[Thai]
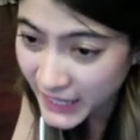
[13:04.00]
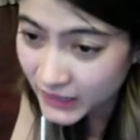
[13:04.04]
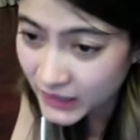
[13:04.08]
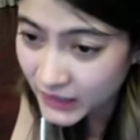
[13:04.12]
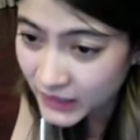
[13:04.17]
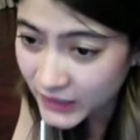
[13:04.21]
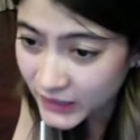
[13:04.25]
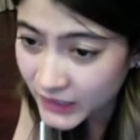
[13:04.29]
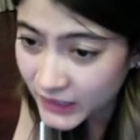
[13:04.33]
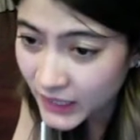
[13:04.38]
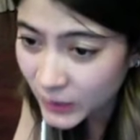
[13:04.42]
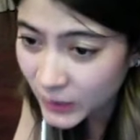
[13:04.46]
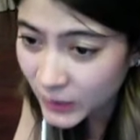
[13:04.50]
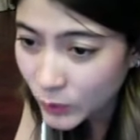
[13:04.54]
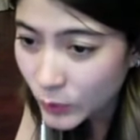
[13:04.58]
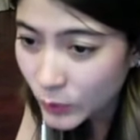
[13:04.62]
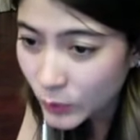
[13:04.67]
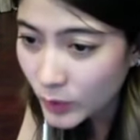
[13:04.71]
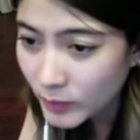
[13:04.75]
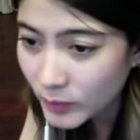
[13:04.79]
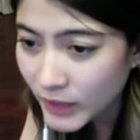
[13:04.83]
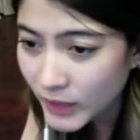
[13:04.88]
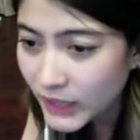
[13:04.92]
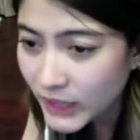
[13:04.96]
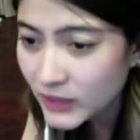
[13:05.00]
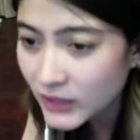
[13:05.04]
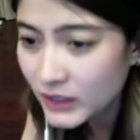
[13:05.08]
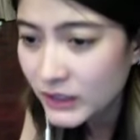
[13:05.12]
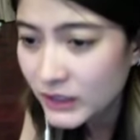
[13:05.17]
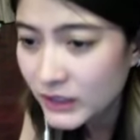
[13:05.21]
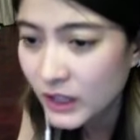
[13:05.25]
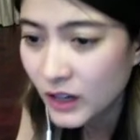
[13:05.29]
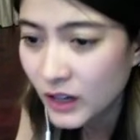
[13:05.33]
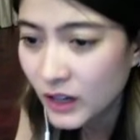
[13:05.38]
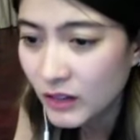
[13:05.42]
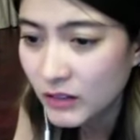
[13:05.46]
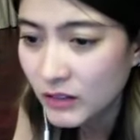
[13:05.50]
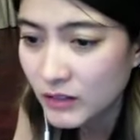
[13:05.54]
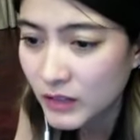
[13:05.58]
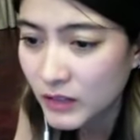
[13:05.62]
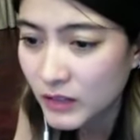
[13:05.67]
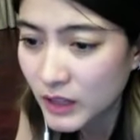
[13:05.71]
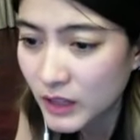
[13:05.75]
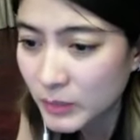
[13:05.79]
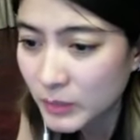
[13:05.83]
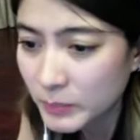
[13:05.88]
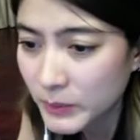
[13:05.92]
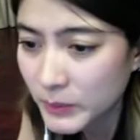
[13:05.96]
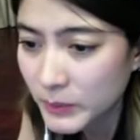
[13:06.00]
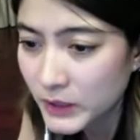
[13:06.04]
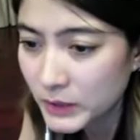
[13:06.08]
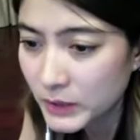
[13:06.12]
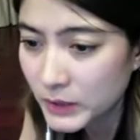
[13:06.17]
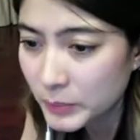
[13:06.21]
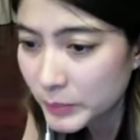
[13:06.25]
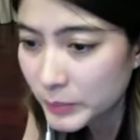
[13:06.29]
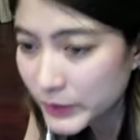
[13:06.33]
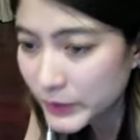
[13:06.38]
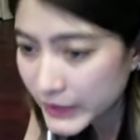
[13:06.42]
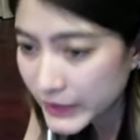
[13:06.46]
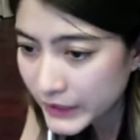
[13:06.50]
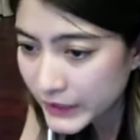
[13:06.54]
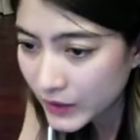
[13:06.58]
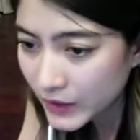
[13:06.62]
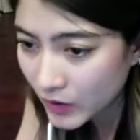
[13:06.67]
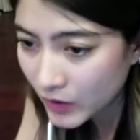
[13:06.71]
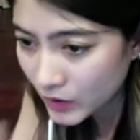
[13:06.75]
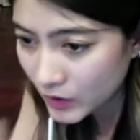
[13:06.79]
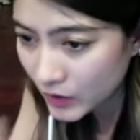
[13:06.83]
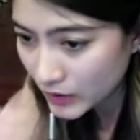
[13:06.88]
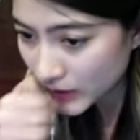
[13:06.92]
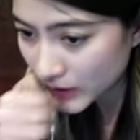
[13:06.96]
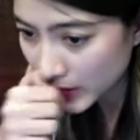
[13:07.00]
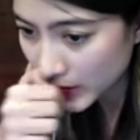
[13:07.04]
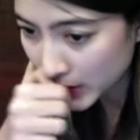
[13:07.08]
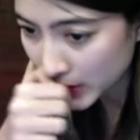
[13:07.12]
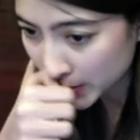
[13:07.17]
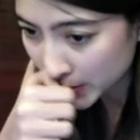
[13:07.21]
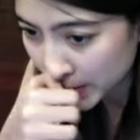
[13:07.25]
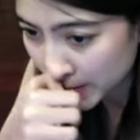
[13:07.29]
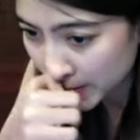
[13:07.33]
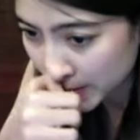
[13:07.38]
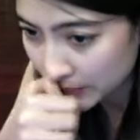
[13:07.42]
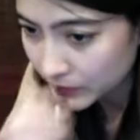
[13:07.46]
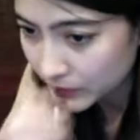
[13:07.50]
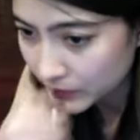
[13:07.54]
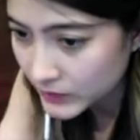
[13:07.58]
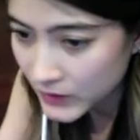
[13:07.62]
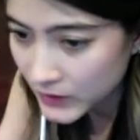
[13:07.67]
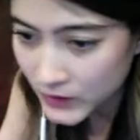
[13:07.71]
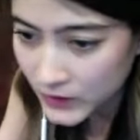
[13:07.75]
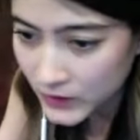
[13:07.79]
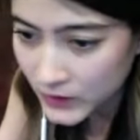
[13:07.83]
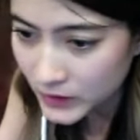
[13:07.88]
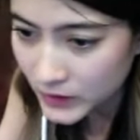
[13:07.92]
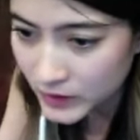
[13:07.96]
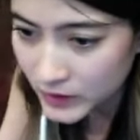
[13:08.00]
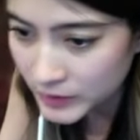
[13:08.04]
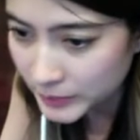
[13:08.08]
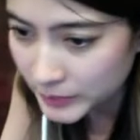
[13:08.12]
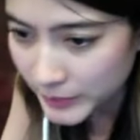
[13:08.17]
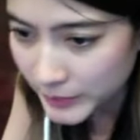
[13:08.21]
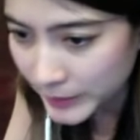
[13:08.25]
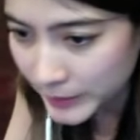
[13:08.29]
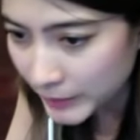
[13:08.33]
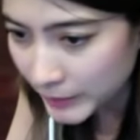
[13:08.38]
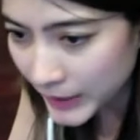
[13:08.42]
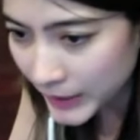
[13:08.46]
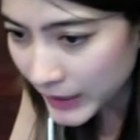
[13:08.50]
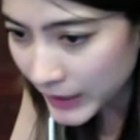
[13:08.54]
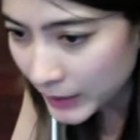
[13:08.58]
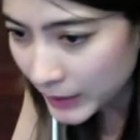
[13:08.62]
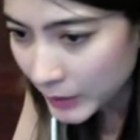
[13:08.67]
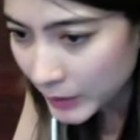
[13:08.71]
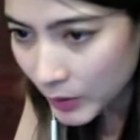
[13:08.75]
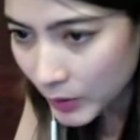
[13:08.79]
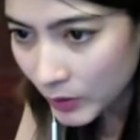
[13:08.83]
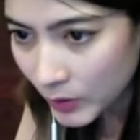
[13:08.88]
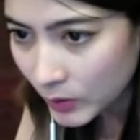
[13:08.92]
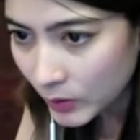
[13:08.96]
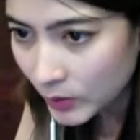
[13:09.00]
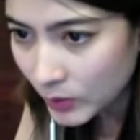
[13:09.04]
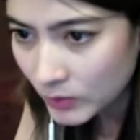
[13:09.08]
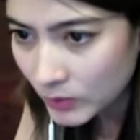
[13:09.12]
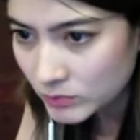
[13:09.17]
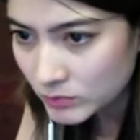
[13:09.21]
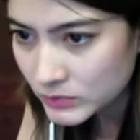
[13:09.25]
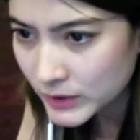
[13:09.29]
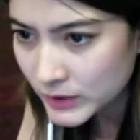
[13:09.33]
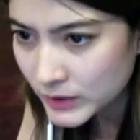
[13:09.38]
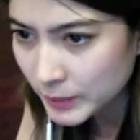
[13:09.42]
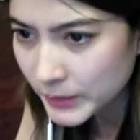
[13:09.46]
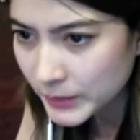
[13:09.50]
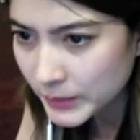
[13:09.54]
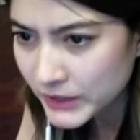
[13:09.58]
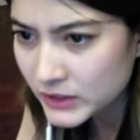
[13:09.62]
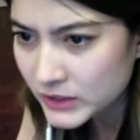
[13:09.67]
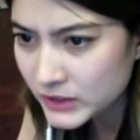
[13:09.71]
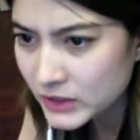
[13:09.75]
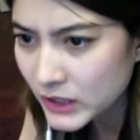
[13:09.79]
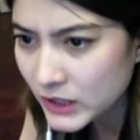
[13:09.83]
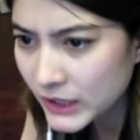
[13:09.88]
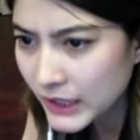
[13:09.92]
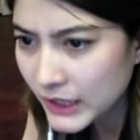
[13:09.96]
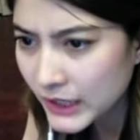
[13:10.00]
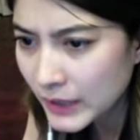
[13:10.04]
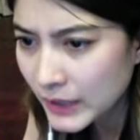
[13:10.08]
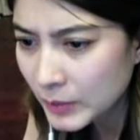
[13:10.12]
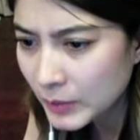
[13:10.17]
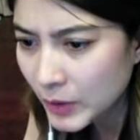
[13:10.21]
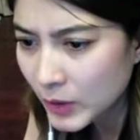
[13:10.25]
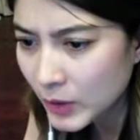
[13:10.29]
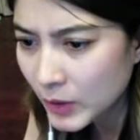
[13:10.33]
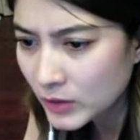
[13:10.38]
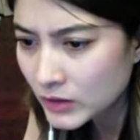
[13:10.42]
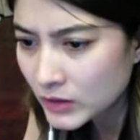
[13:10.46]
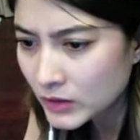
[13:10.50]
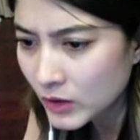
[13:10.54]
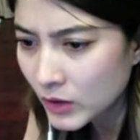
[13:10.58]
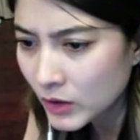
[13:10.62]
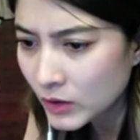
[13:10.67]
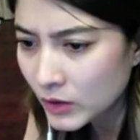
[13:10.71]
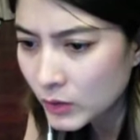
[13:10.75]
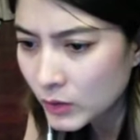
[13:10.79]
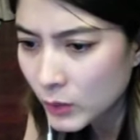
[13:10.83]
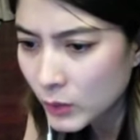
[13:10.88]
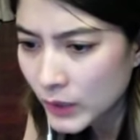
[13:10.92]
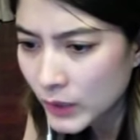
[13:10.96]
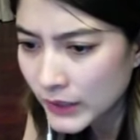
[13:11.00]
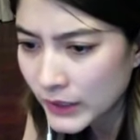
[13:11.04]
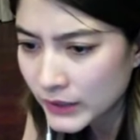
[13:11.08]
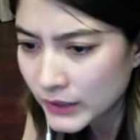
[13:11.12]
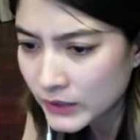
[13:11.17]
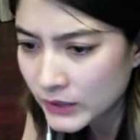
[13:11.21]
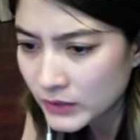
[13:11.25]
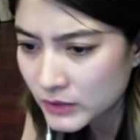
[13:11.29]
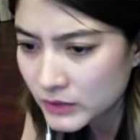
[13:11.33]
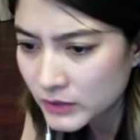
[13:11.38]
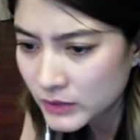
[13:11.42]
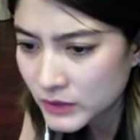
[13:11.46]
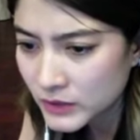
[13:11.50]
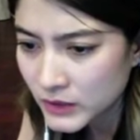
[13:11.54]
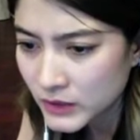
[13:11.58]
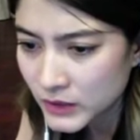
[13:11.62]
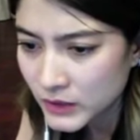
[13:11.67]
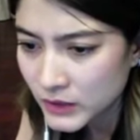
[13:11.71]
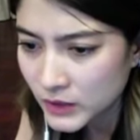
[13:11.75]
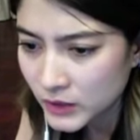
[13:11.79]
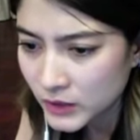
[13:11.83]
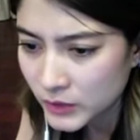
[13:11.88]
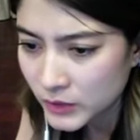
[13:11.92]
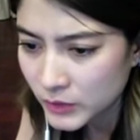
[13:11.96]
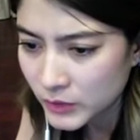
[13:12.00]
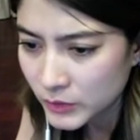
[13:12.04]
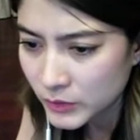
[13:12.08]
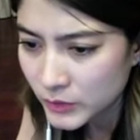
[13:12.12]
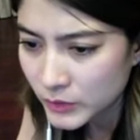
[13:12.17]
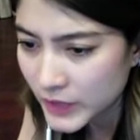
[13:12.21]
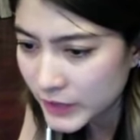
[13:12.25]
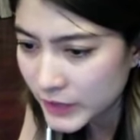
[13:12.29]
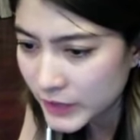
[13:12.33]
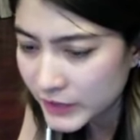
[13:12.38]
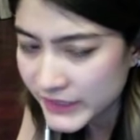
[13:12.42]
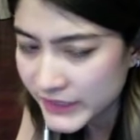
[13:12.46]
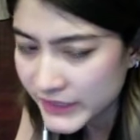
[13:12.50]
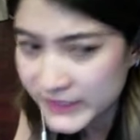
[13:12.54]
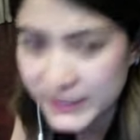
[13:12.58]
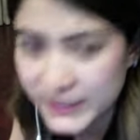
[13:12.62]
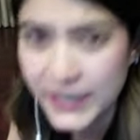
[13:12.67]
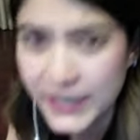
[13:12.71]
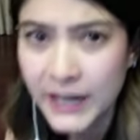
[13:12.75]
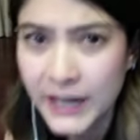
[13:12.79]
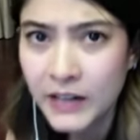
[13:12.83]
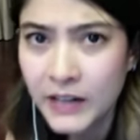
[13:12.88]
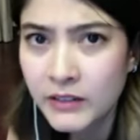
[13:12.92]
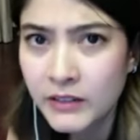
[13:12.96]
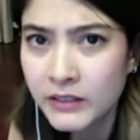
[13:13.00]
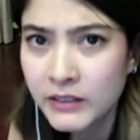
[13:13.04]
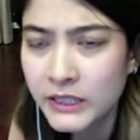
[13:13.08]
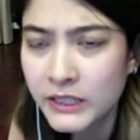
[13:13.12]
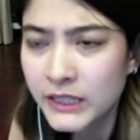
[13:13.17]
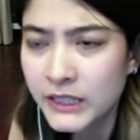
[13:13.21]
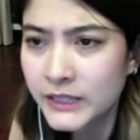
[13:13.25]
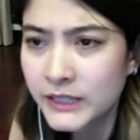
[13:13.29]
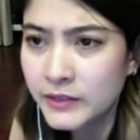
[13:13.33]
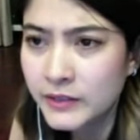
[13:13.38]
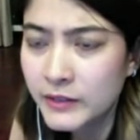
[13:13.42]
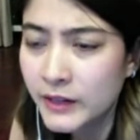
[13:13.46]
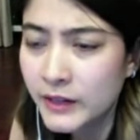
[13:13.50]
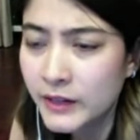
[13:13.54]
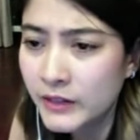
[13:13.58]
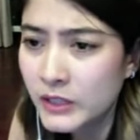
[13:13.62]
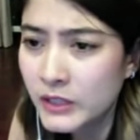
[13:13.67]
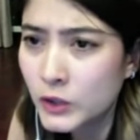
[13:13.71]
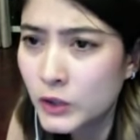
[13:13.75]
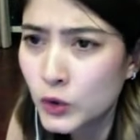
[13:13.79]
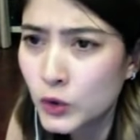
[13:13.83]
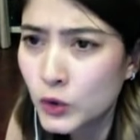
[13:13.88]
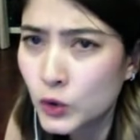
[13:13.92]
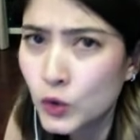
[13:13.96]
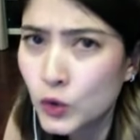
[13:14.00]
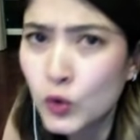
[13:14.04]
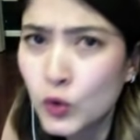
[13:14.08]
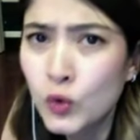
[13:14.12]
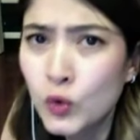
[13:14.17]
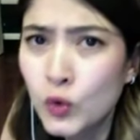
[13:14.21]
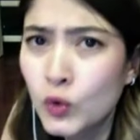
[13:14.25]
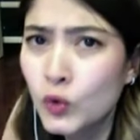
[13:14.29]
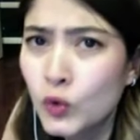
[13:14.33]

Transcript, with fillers: นั่นน่ากลัวมากเลยนะนางเปิดพรีออเดอร์แบบเป็นบ้าบอ อย่าไปเชื่อนะบอกต่อด้วย very scary very กุ๊กกู